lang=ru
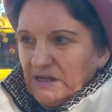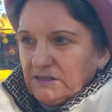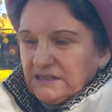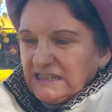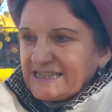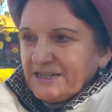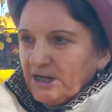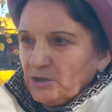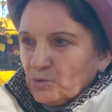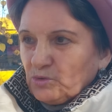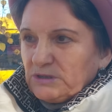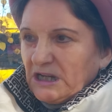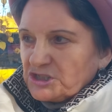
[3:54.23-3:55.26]

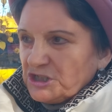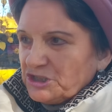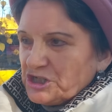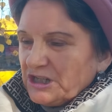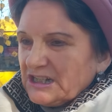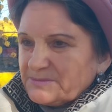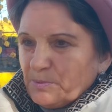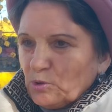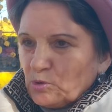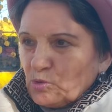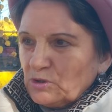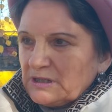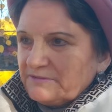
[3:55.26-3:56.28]
наследнику должны через
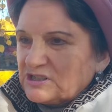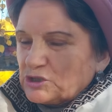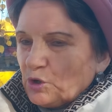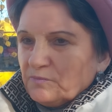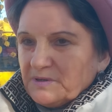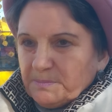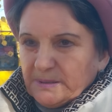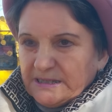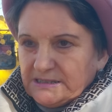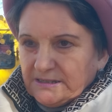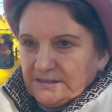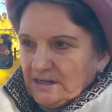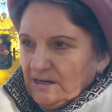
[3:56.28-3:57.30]
полгода все
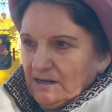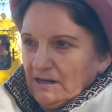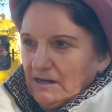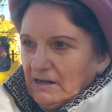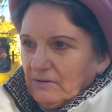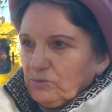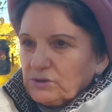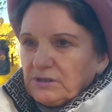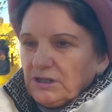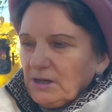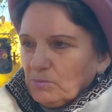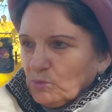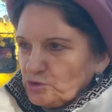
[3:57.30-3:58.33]
выплатить. Вот
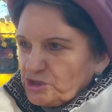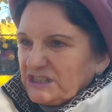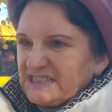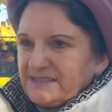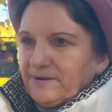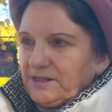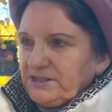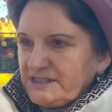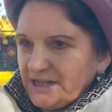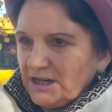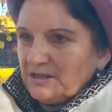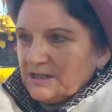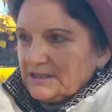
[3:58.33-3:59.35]
имущество,
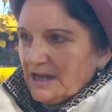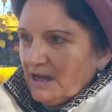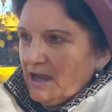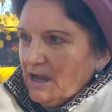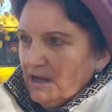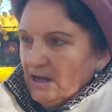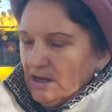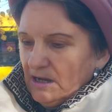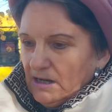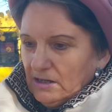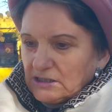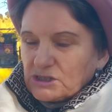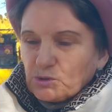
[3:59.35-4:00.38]
деньги, да.
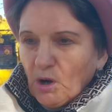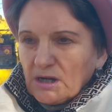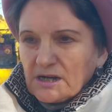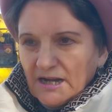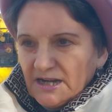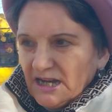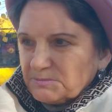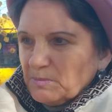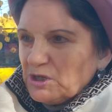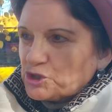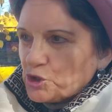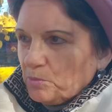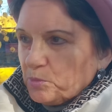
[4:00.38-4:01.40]
Сколько лет мы
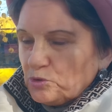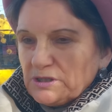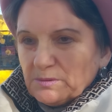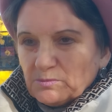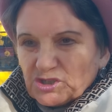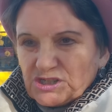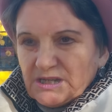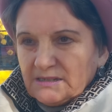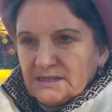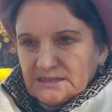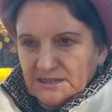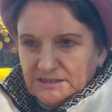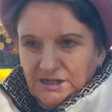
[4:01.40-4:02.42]
еще будем ждать
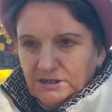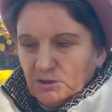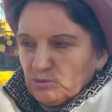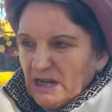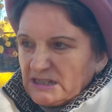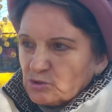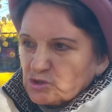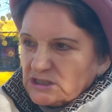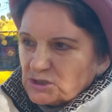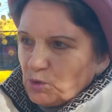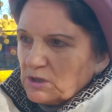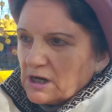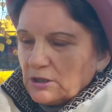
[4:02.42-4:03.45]
эти деньги? У нас уже
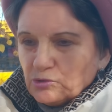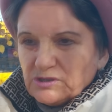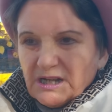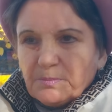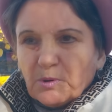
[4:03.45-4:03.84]
сколько людей